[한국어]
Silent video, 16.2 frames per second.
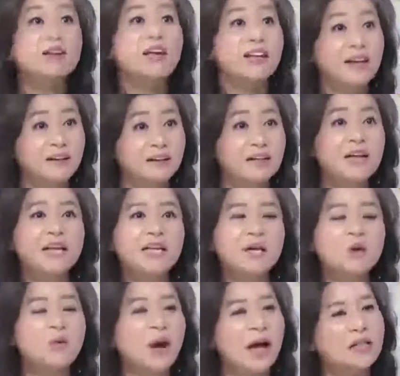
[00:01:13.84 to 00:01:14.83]
이렇게 되는
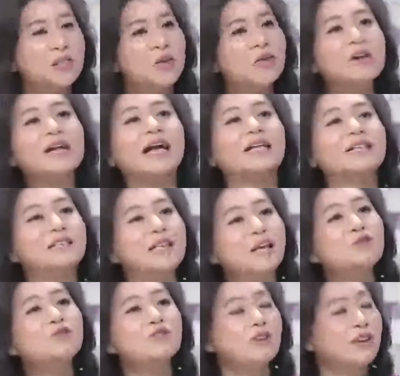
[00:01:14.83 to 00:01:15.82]
이 과정을 같이
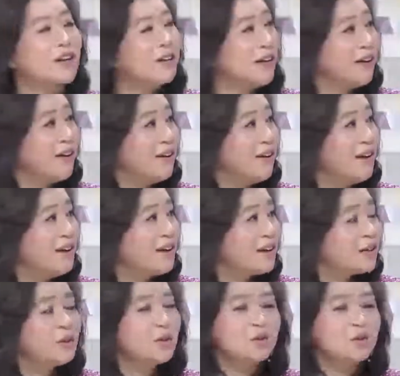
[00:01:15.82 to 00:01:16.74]
해주셔야 돼요. 아.